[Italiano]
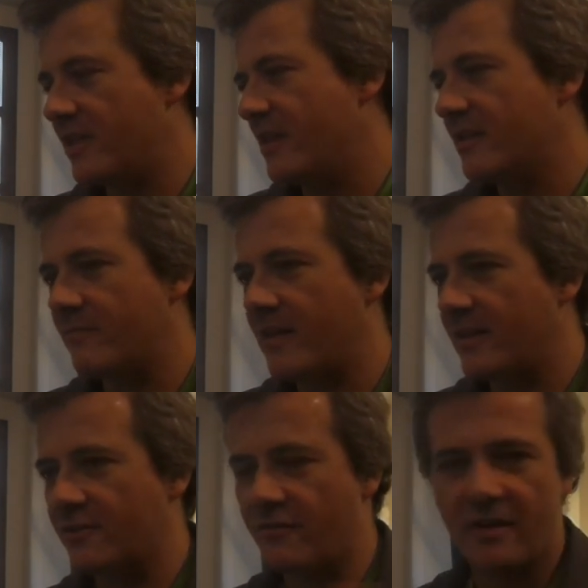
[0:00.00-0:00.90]

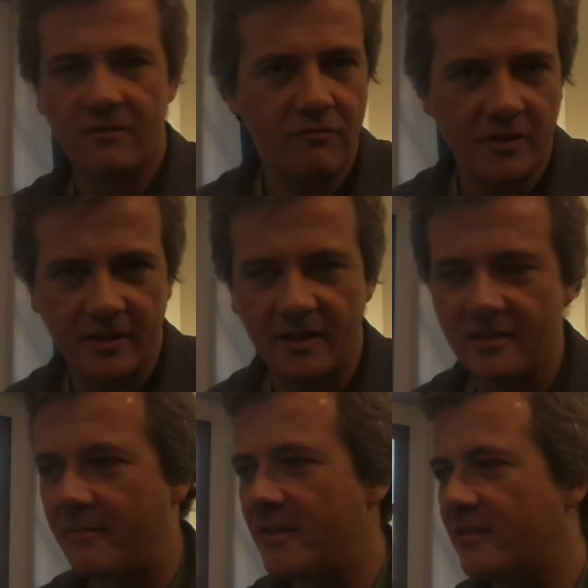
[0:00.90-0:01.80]
Kingsman ci fanno fuori
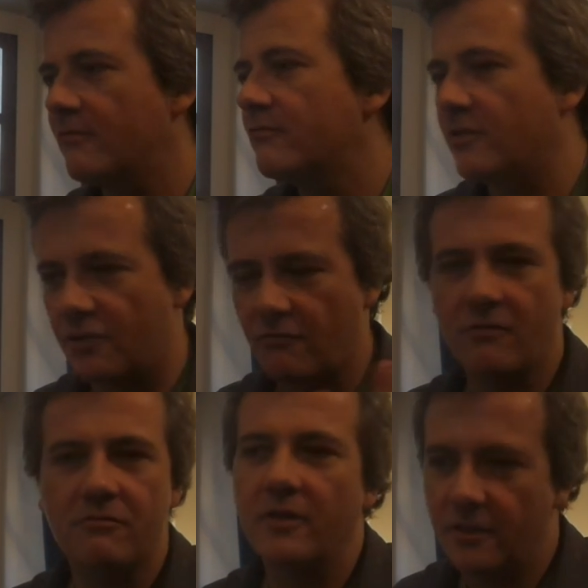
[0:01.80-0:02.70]
direttamente tutti, c'è
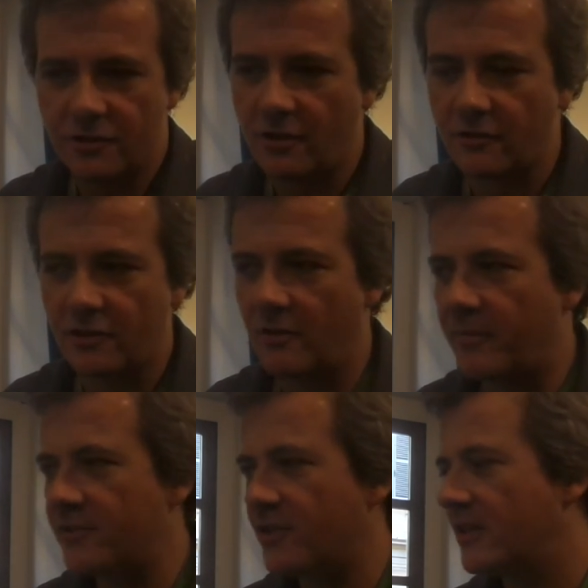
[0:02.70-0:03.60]
qualcuno che dice no c'è
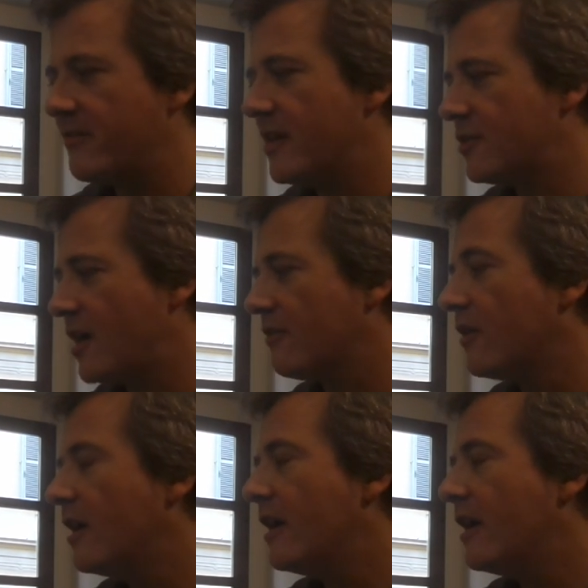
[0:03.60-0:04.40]
troppa gente, via ciao,